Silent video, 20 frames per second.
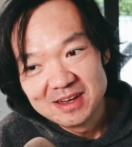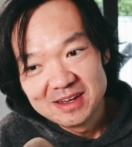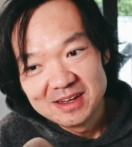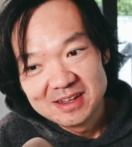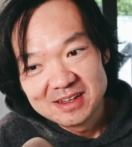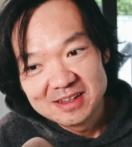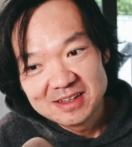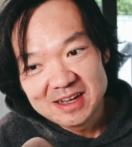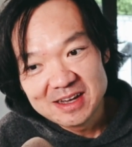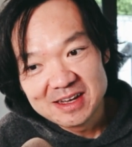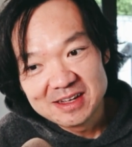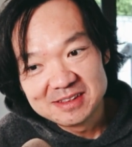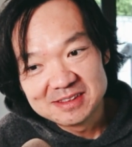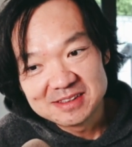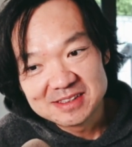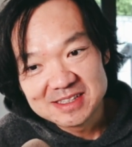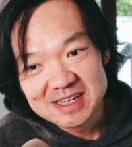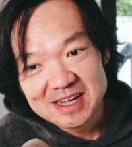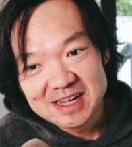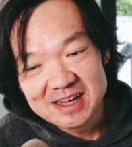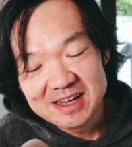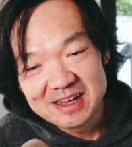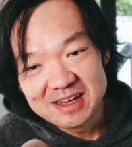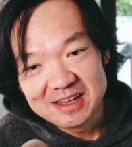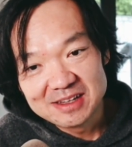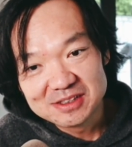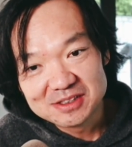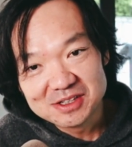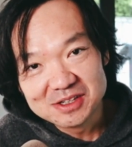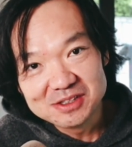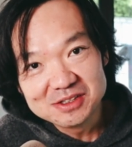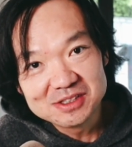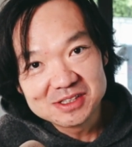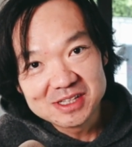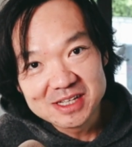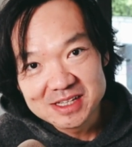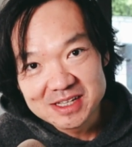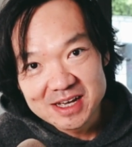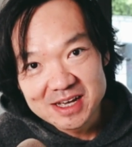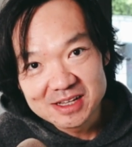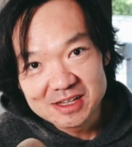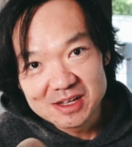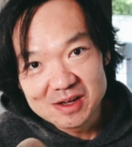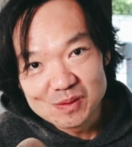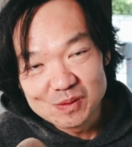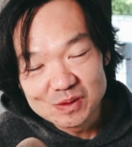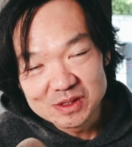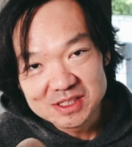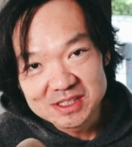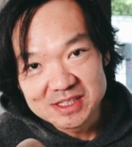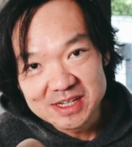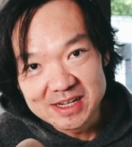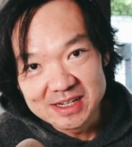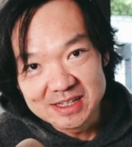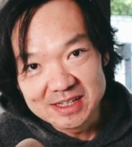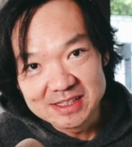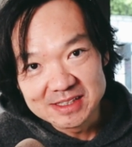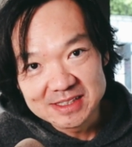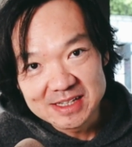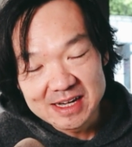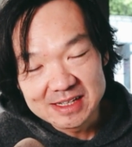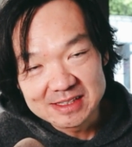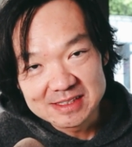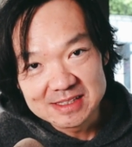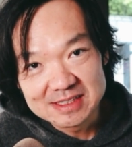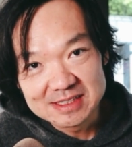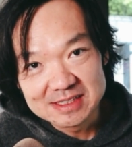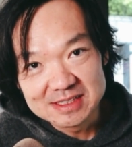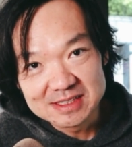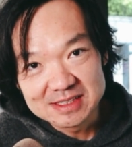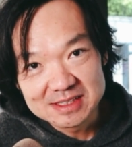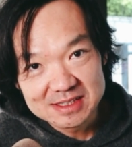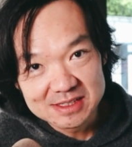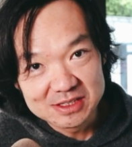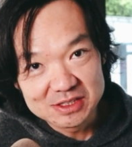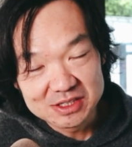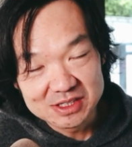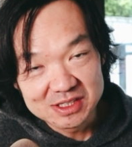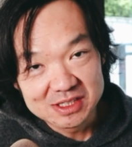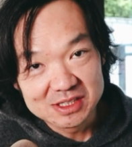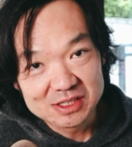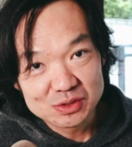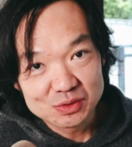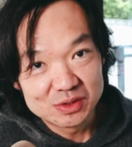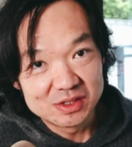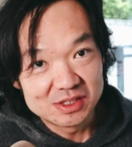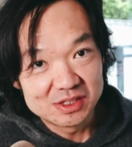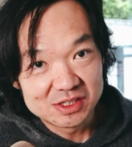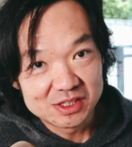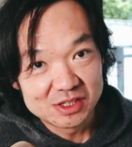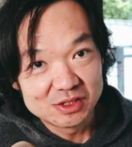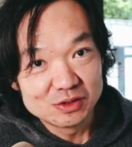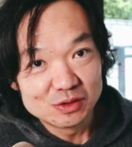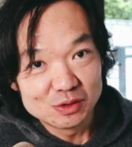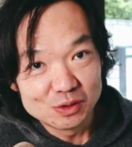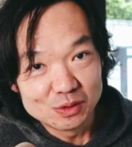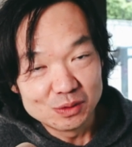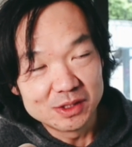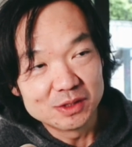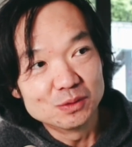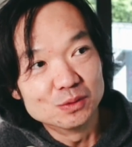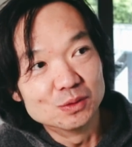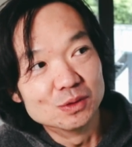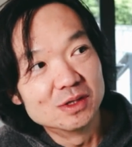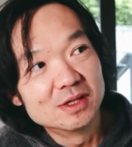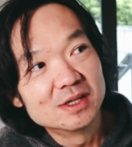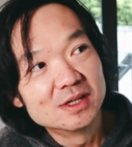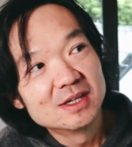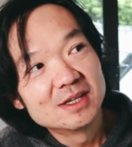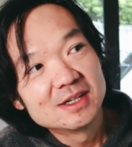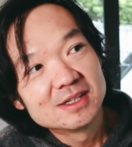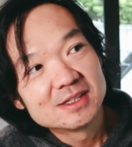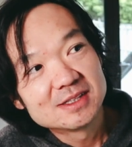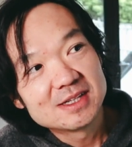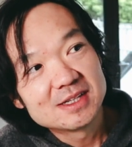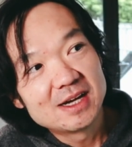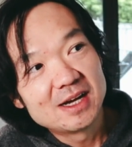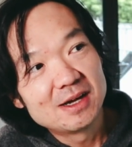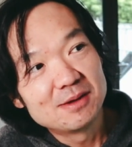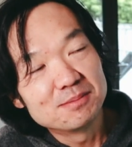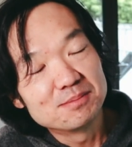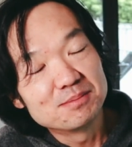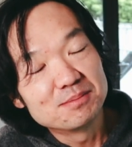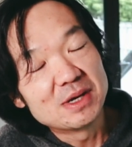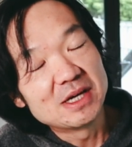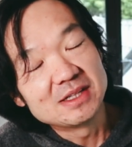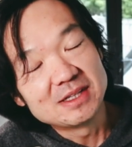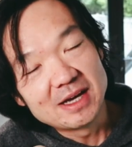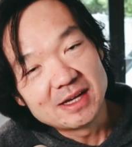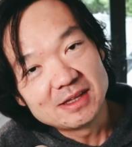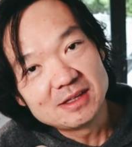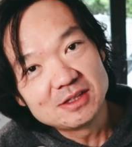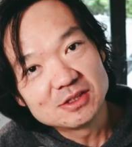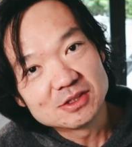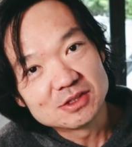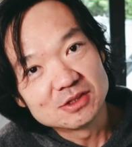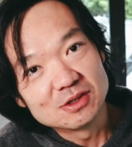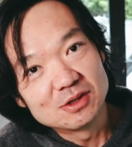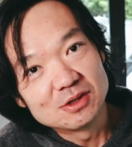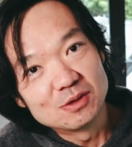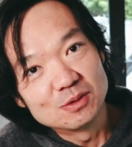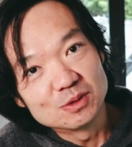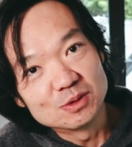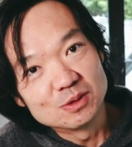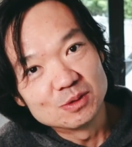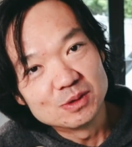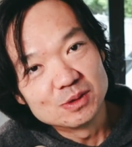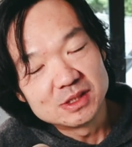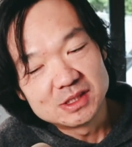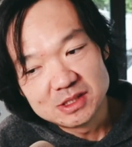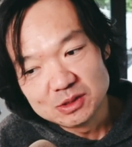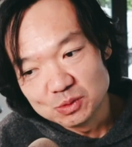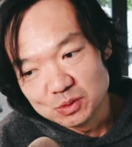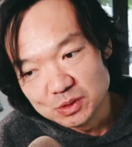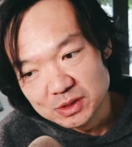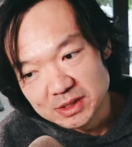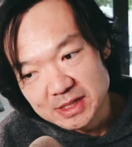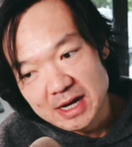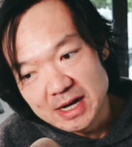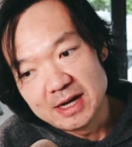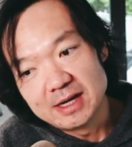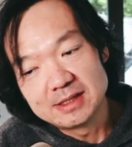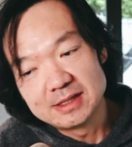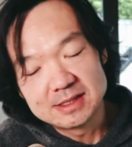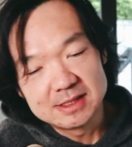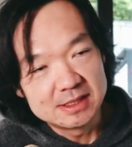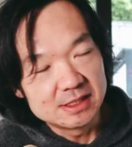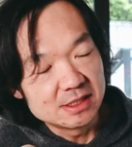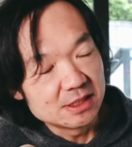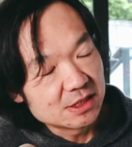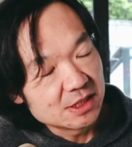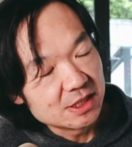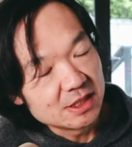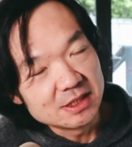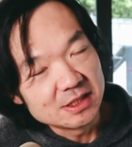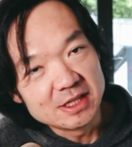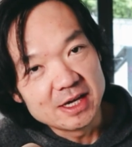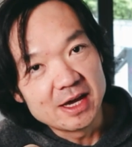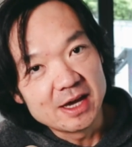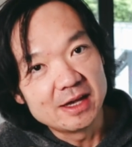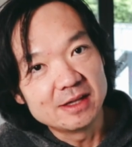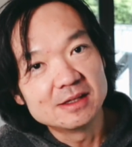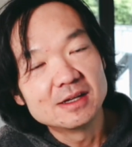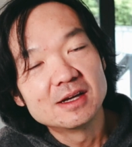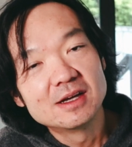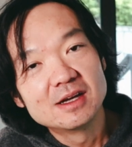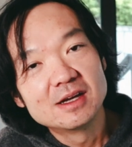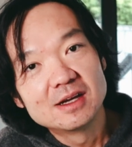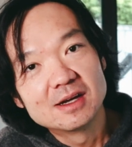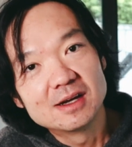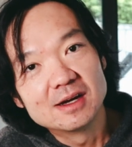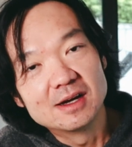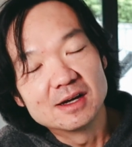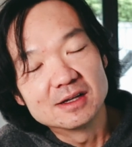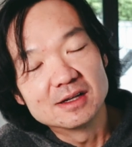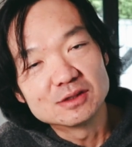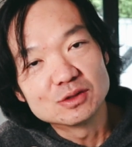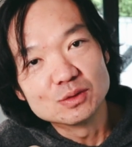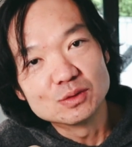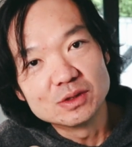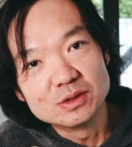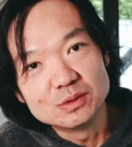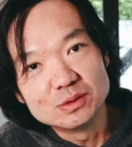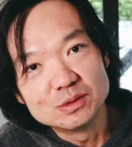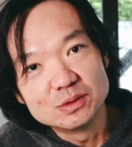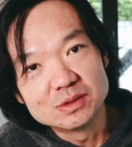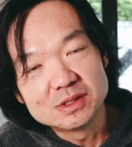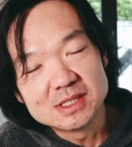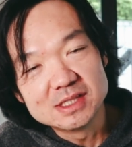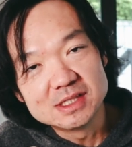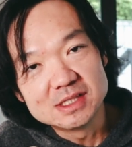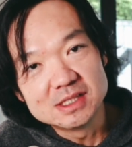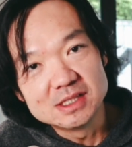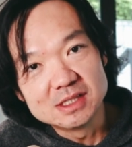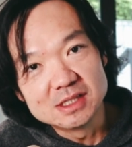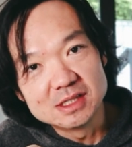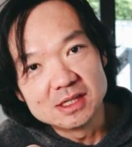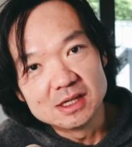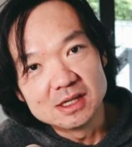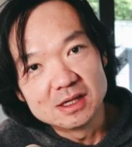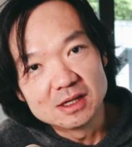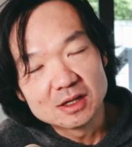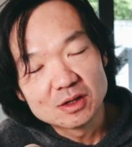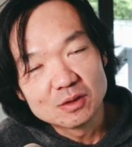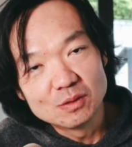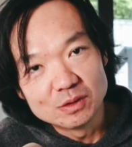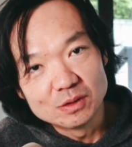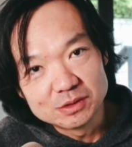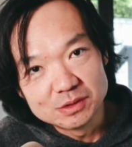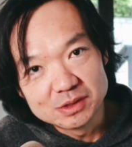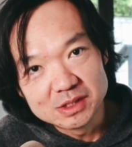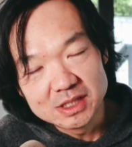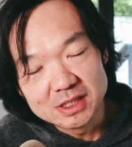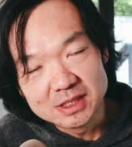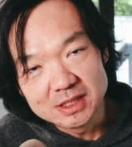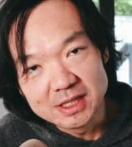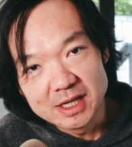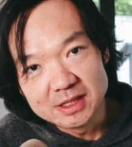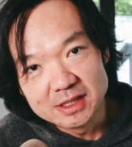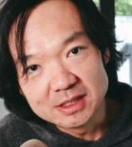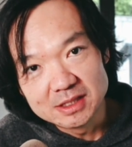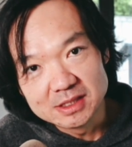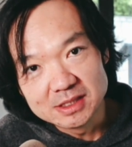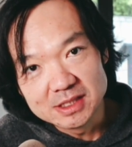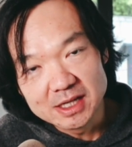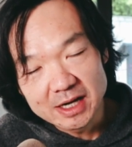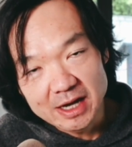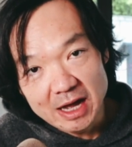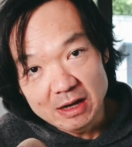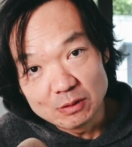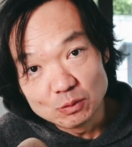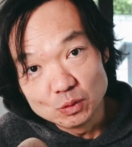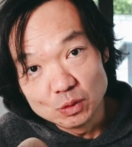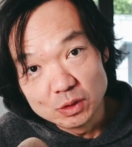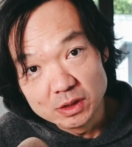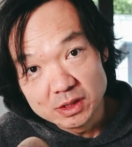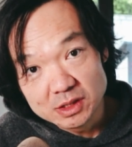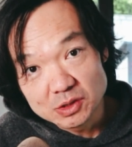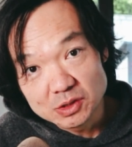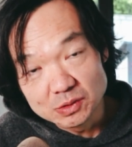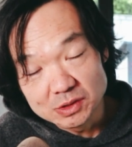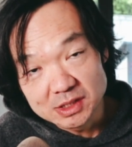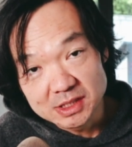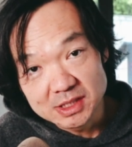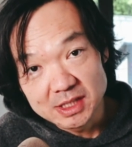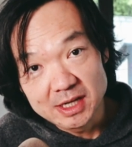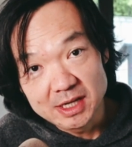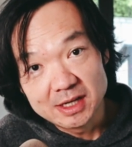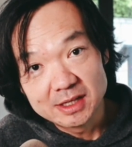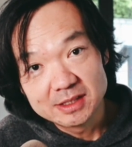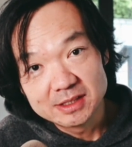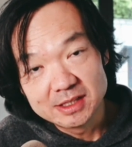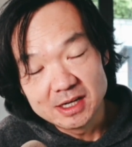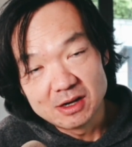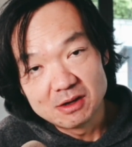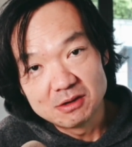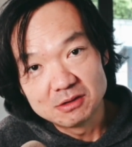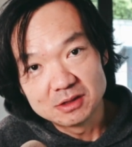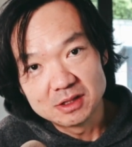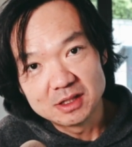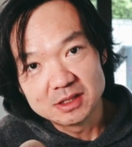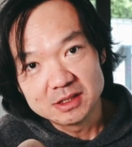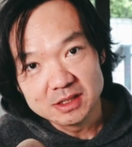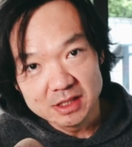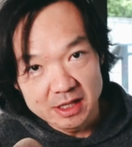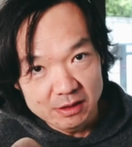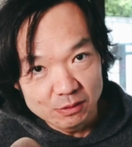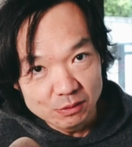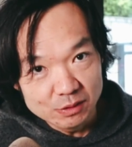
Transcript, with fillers: 但在生日那天呢，我写了一下自己四十一岁的生日回顾，在每年的时候我都会记录一下自己这一年。啊，对于自己的过去这一年的一些感悟和总结，然后呢，也会